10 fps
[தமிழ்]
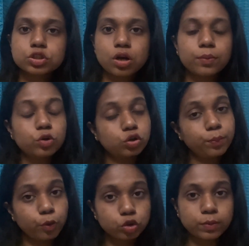ஜாப் உங்களுக்கு
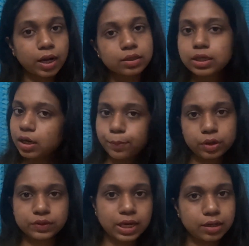போதுமானது நீங்கள் போய்
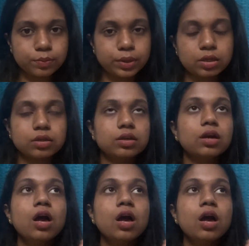வந்து அட்டன் பண்ணுறதுக்கு